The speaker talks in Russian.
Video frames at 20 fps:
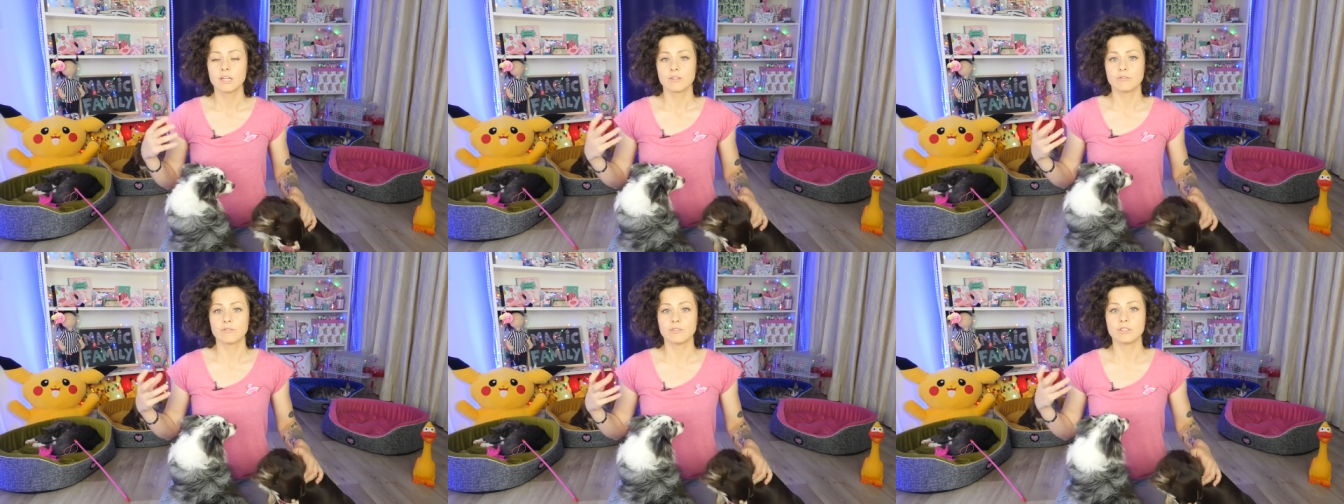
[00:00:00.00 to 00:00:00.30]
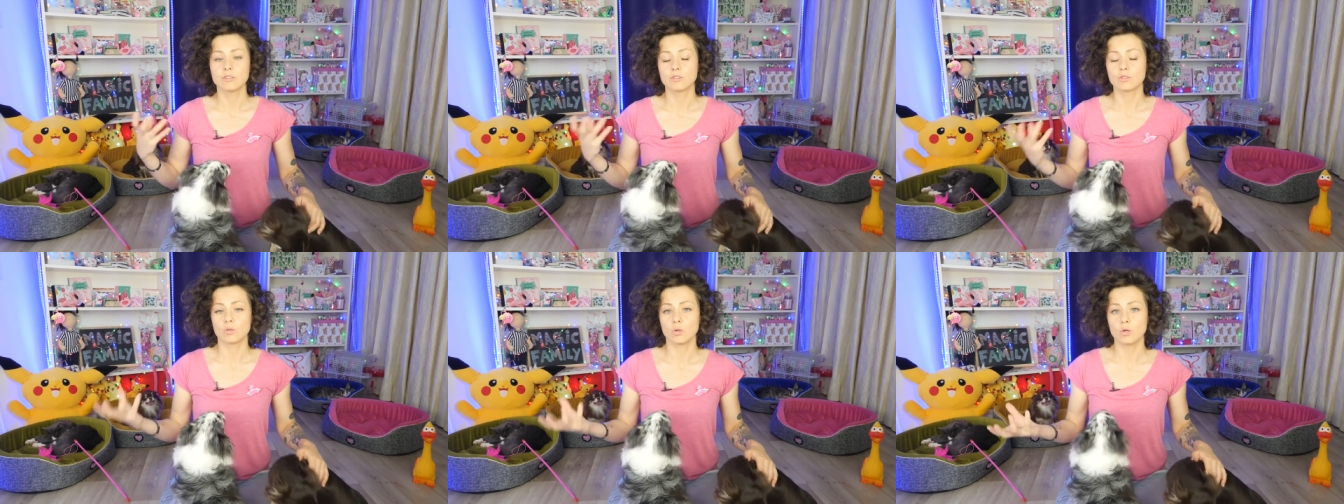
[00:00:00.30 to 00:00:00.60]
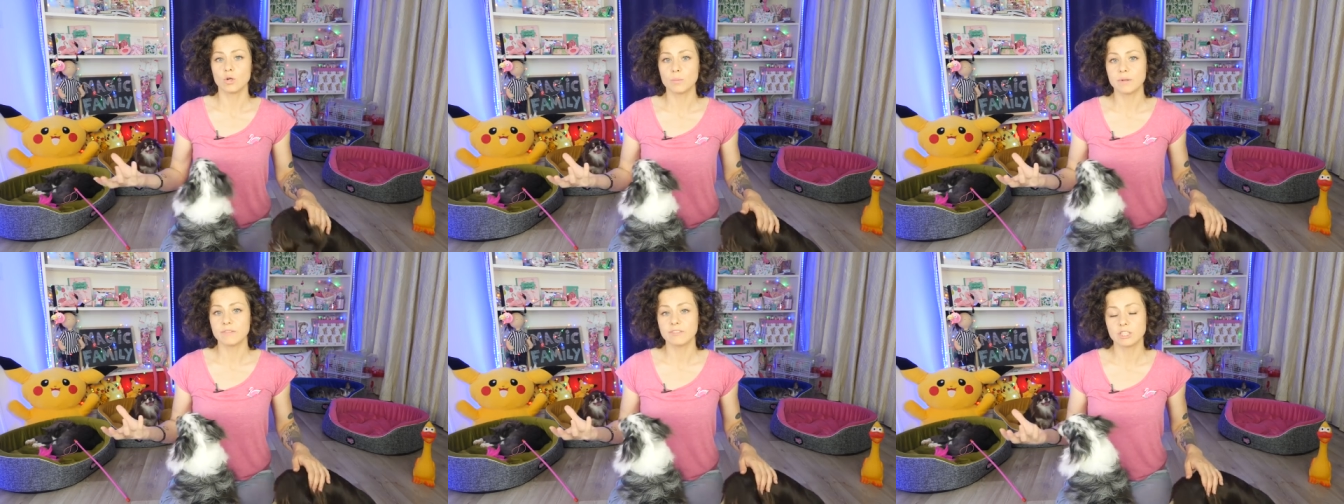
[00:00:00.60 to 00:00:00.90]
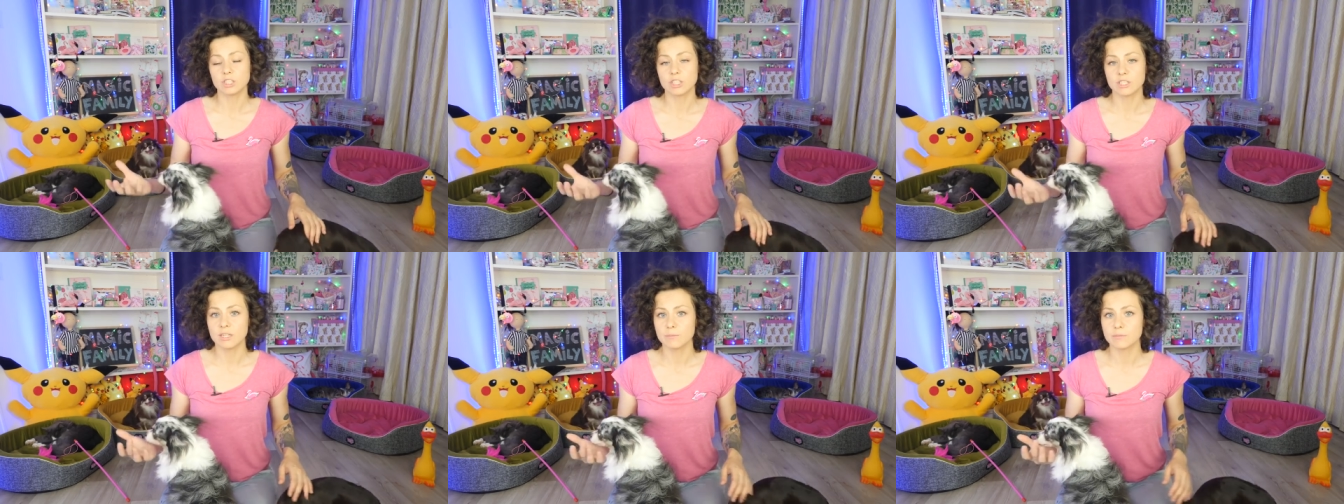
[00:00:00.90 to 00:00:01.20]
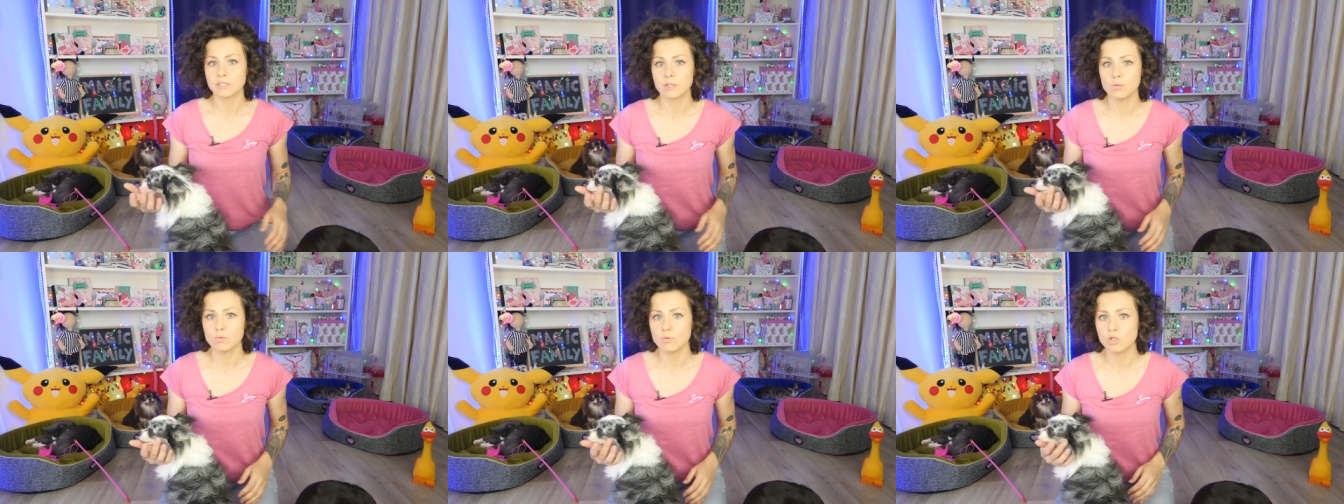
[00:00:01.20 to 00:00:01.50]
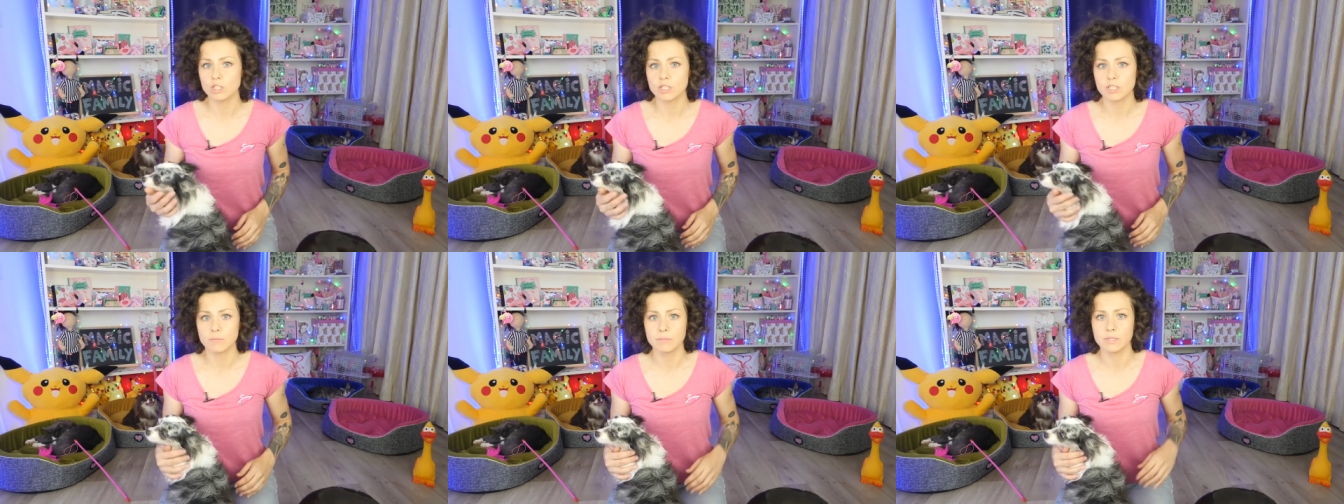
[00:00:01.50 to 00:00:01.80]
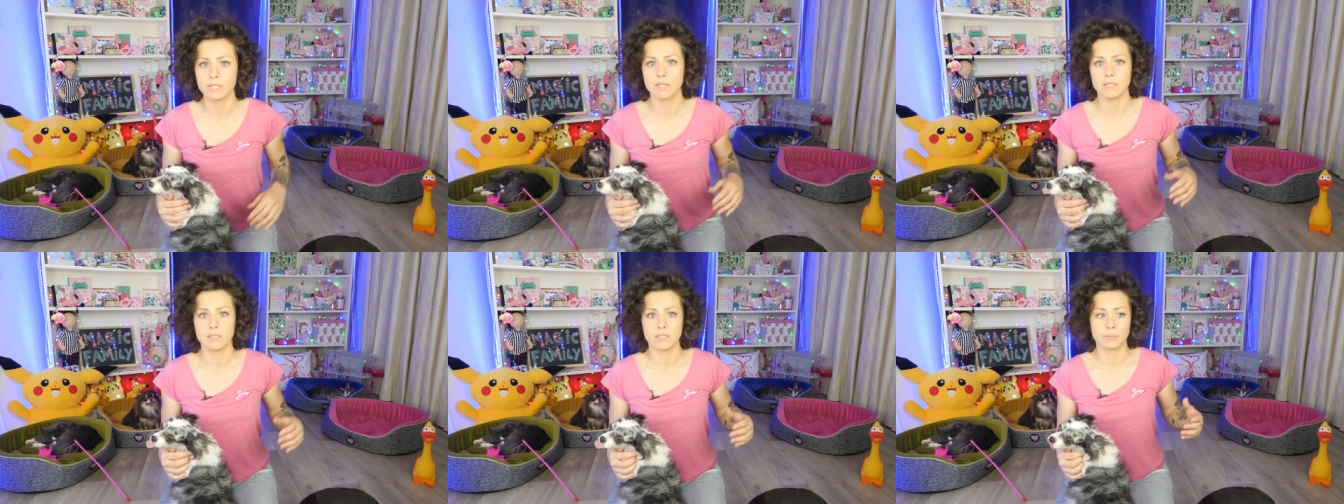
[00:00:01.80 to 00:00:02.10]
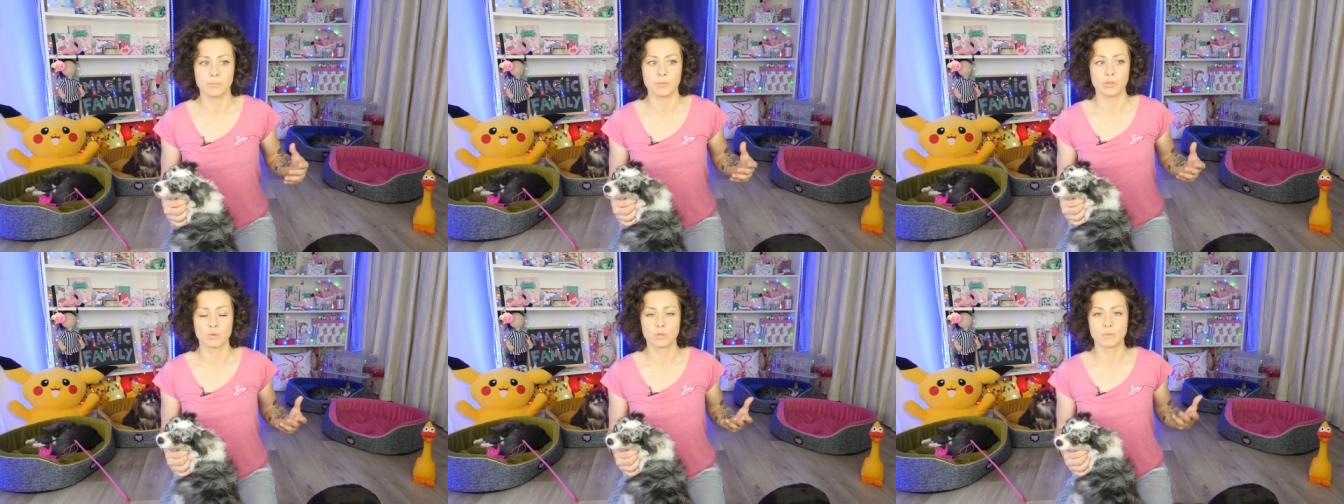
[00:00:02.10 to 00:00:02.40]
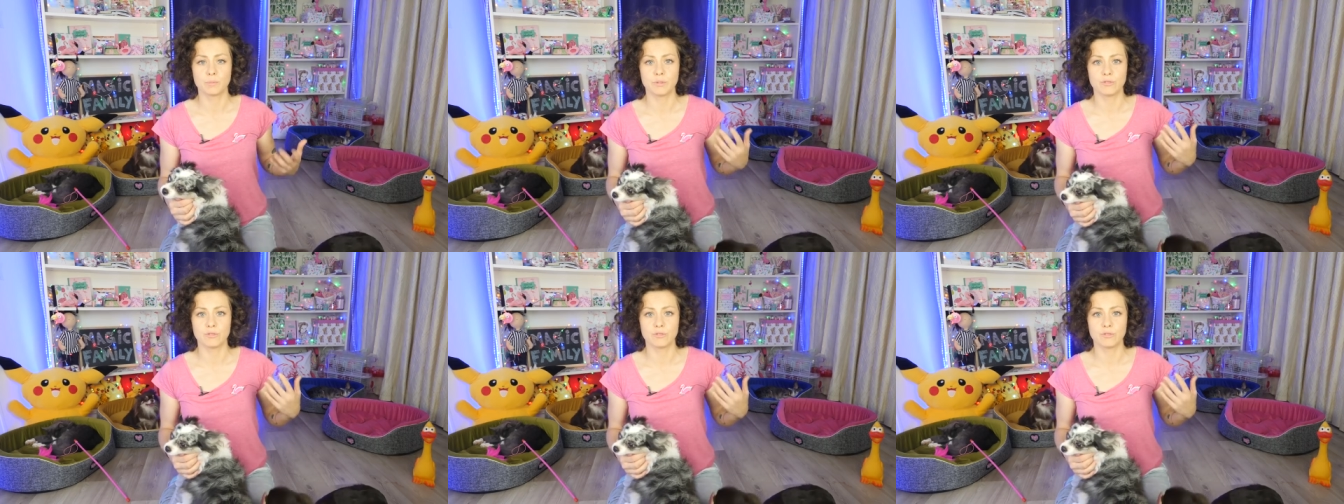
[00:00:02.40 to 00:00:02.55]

винцо по вечерам за ужином или пьют